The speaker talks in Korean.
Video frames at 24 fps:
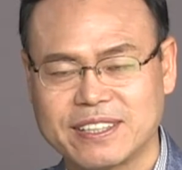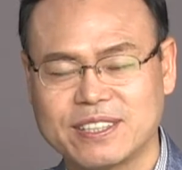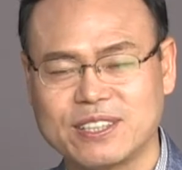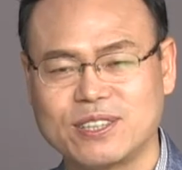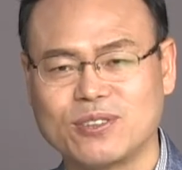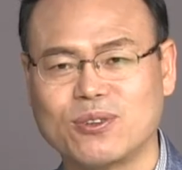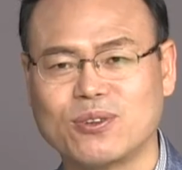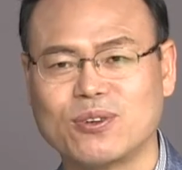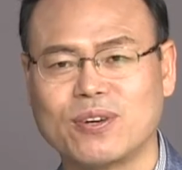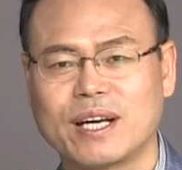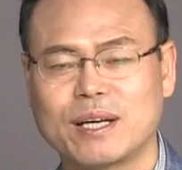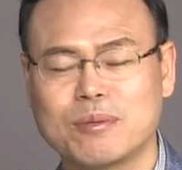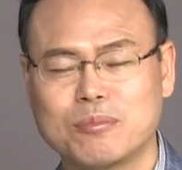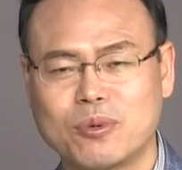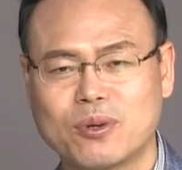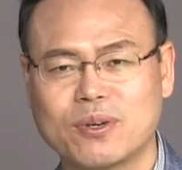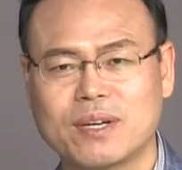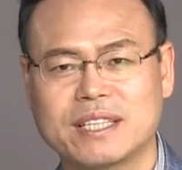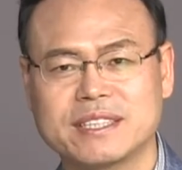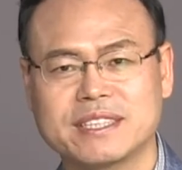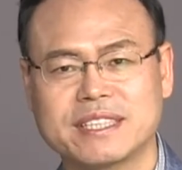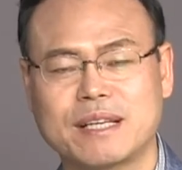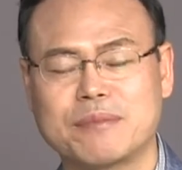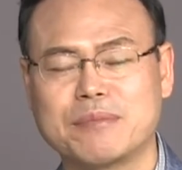그리고
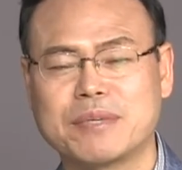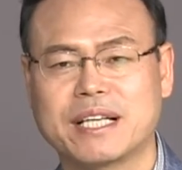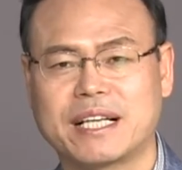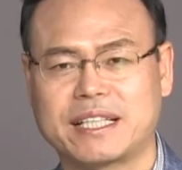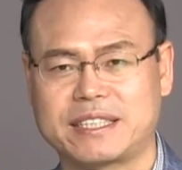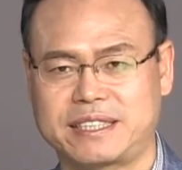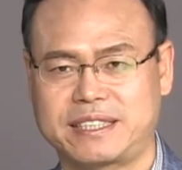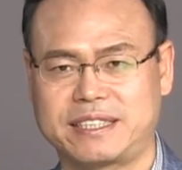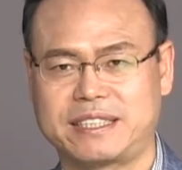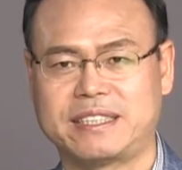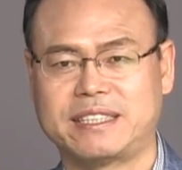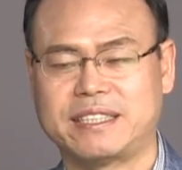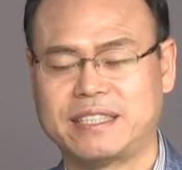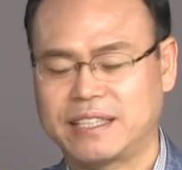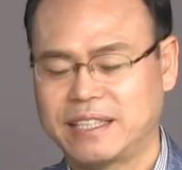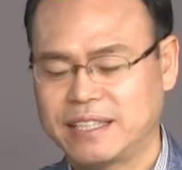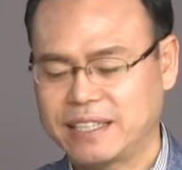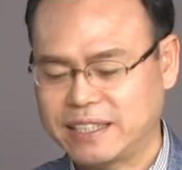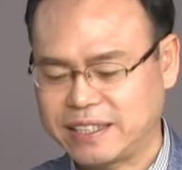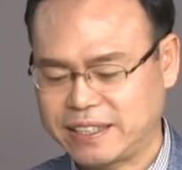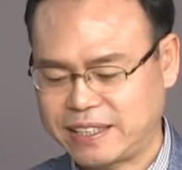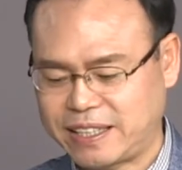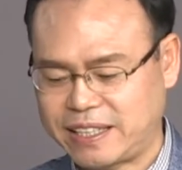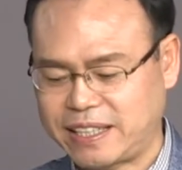행복한 삶의 가치를
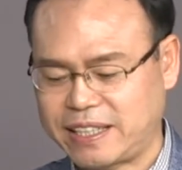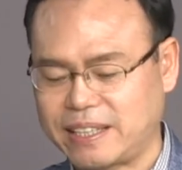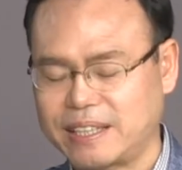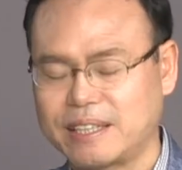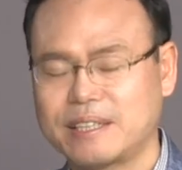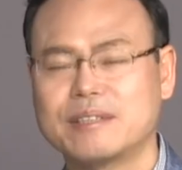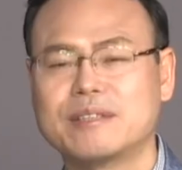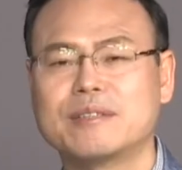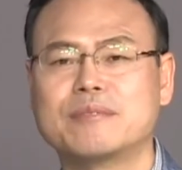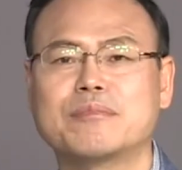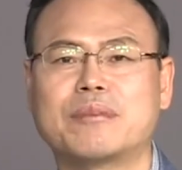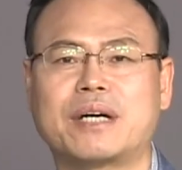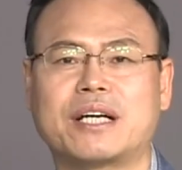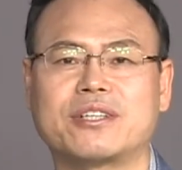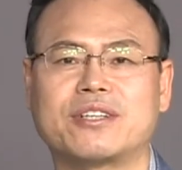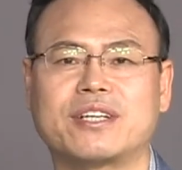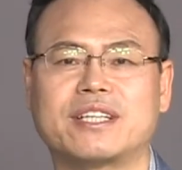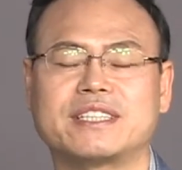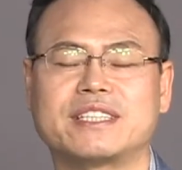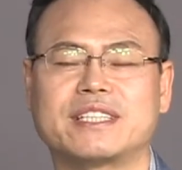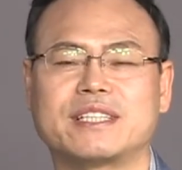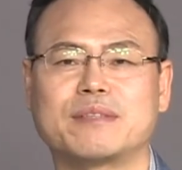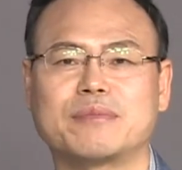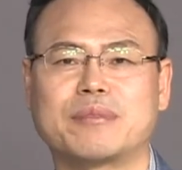예,
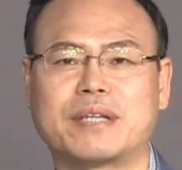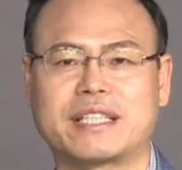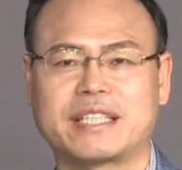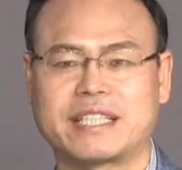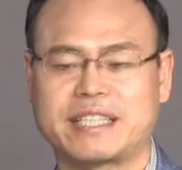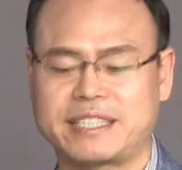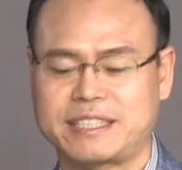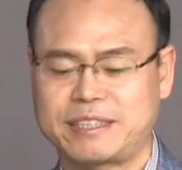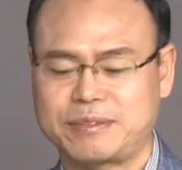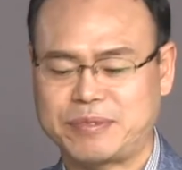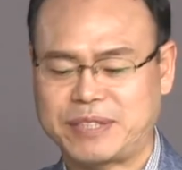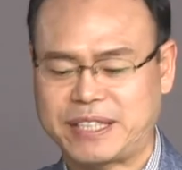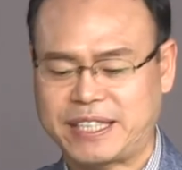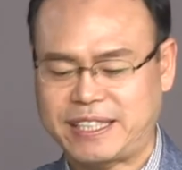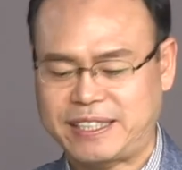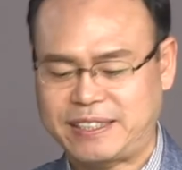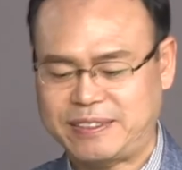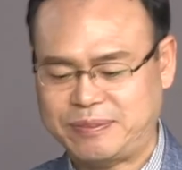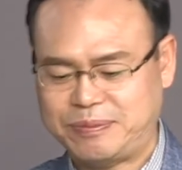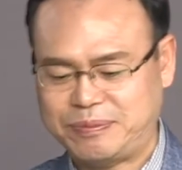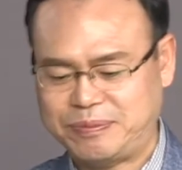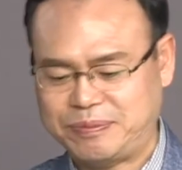발휘하시기 바라겠습니다.